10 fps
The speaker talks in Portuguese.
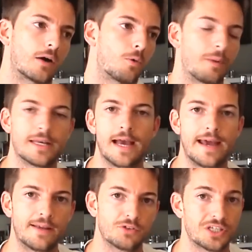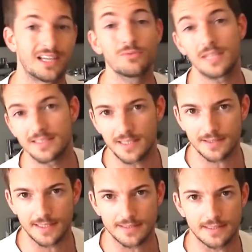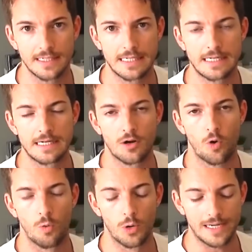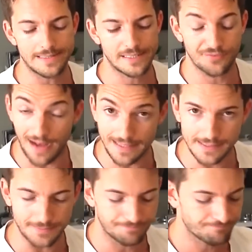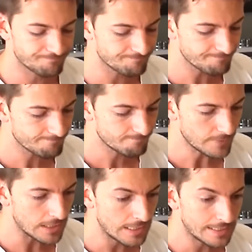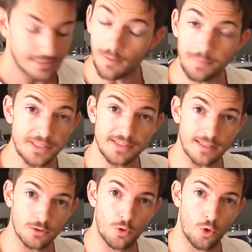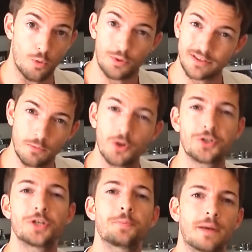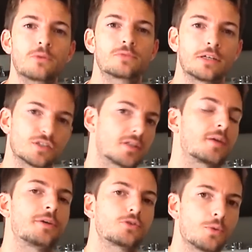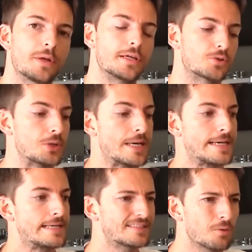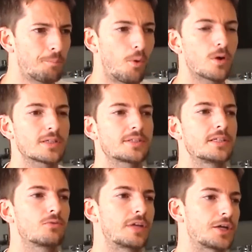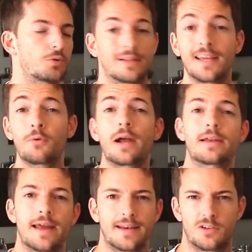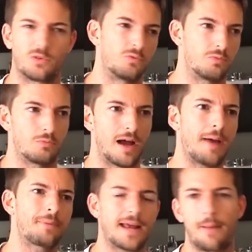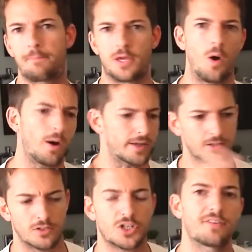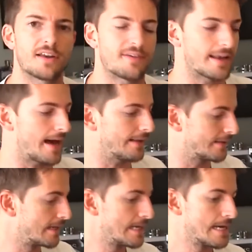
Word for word: companhia aérea que você não tem certeza como eles fazem, Dá uma pesquisada no Google, porque tem um monte de gente perguntando exatamente sobre isso. E são poucas que não deixam, até a Ryanair, que eu, uma época era a pior, que não deixava levar nada,